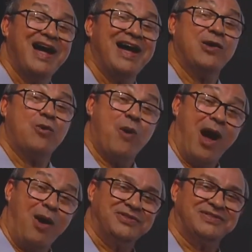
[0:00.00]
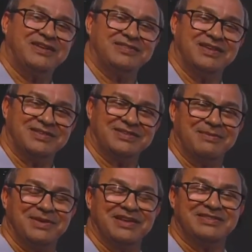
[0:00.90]
a qual está sendo
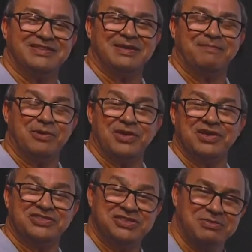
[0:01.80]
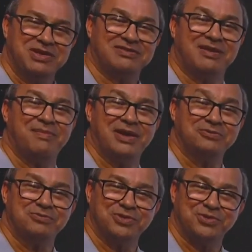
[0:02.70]
estabelecida pelo regime de
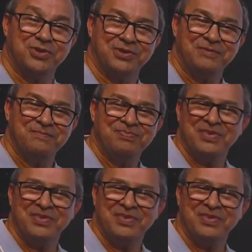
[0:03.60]
trabalho do motor,